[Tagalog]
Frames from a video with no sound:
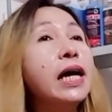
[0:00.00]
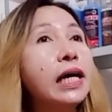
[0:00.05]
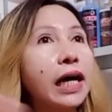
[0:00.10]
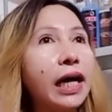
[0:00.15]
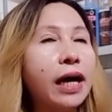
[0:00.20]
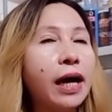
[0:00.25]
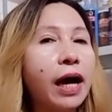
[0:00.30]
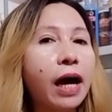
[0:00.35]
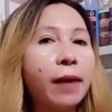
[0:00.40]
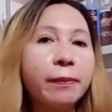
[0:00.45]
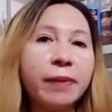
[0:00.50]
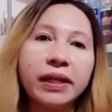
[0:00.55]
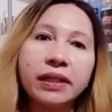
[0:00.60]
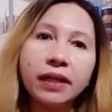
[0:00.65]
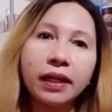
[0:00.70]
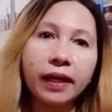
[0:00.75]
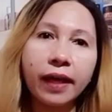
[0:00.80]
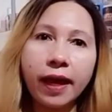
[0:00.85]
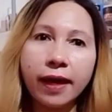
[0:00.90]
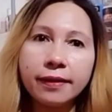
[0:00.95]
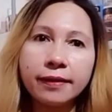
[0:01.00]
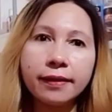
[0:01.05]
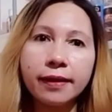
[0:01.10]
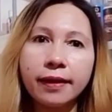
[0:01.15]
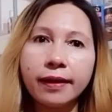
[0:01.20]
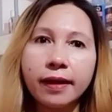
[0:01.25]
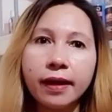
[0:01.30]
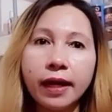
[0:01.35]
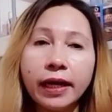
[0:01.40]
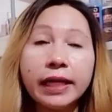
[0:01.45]
Kaya kapag
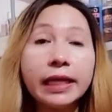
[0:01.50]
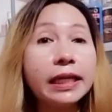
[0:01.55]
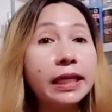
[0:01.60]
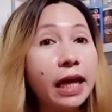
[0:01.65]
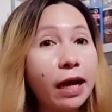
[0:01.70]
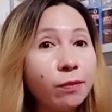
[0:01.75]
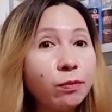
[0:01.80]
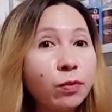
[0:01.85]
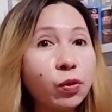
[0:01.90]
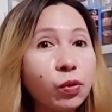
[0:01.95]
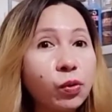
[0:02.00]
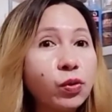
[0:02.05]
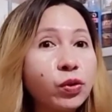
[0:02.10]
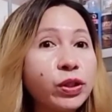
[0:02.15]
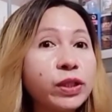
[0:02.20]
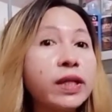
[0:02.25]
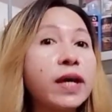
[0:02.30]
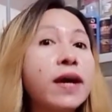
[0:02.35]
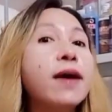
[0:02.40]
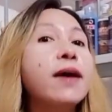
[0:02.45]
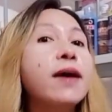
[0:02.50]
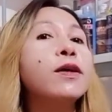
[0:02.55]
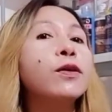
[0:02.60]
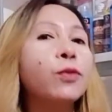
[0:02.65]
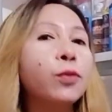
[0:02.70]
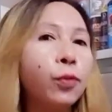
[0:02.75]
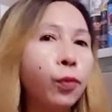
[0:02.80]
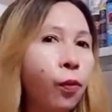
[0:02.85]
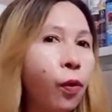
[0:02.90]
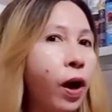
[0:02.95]
nag-entry ka kay Glamorous,
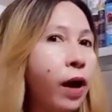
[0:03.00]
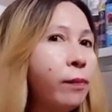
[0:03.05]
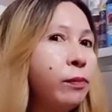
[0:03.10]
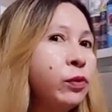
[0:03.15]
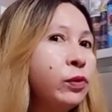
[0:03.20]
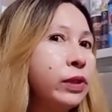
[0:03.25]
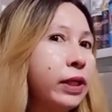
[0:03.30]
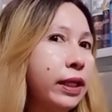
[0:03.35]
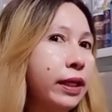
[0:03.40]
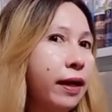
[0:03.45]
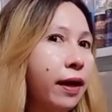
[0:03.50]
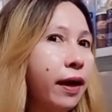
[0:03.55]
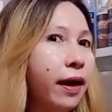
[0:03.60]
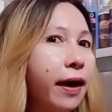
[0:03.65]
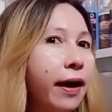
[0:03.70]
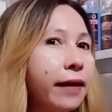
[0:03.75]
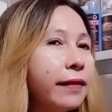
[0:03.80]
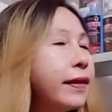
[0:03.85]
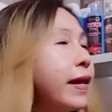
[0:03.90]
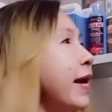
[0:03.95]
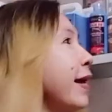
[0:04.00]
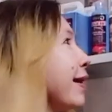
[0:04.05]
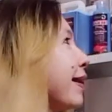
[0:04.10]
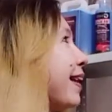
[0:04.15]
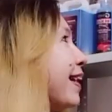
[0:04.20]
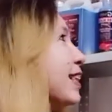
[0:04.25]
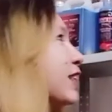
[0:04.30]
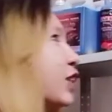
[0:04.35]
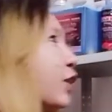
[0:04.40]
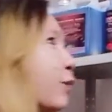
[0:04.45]
kuha mo na lahat.
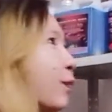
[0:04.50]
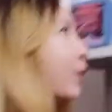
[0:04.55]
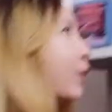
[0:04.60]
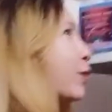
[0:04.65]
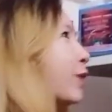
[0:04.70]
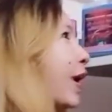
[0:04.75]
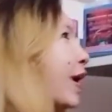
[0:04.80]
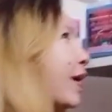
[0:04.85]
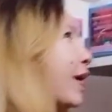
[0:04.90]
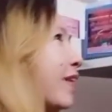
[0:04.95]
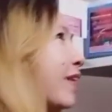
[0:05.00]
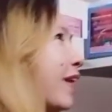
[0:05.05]
Yan, syempre unahin